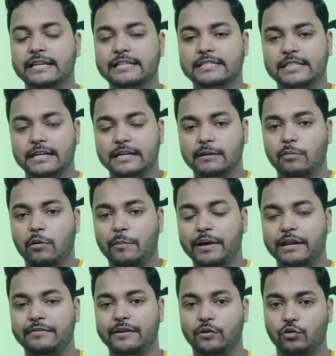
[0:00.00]
इंस्टेंटली वो
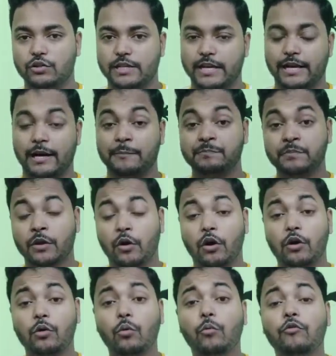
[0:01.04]
वेरीफाई हो जाएगा
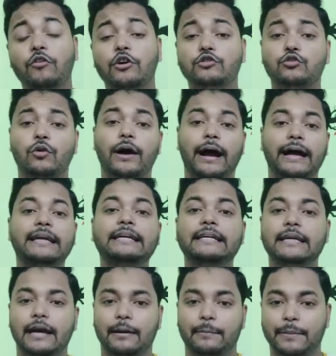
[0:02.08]
और वो जो
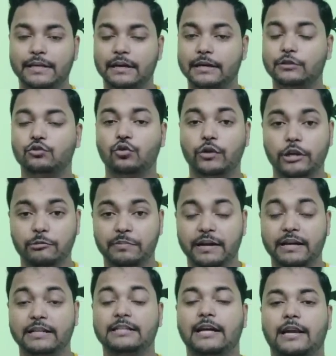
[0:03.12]
आईडी है मतलब कि जो
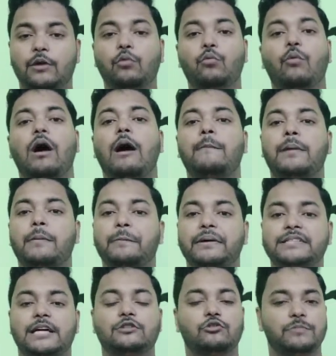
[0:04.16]
यूपीआई आईडी डाले वहां पर
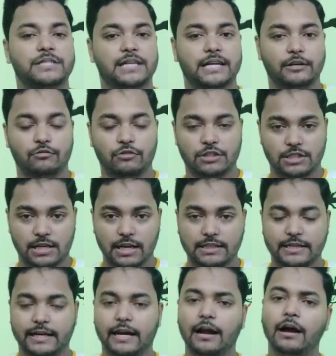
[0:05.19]
पचास रुपीज का रिक्वेस्ट चला
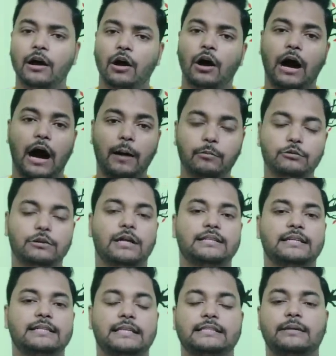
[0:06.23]
जाएगा आप उधर
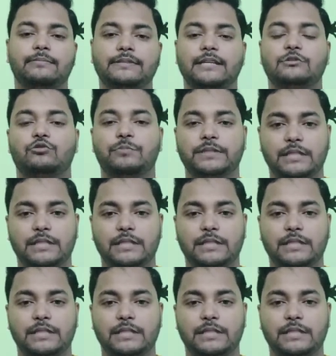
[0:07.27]
से जैसे पचास